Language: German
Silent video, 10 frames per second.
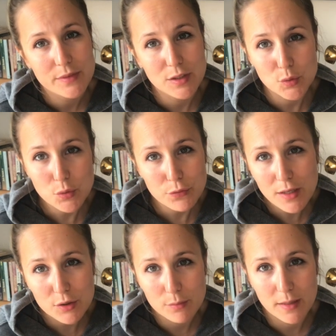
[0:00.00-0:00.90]
die
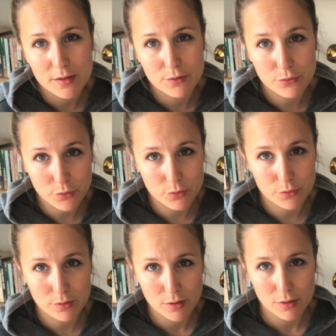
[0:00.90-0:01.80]
Notfallnummern von
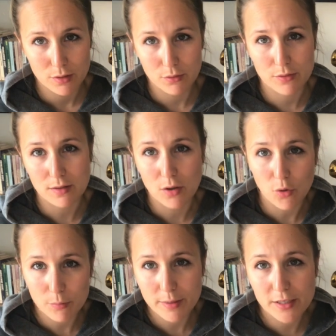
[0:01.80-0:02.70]
unserer
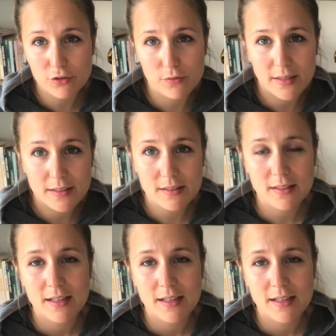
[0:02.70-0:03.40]
Homepage wählt,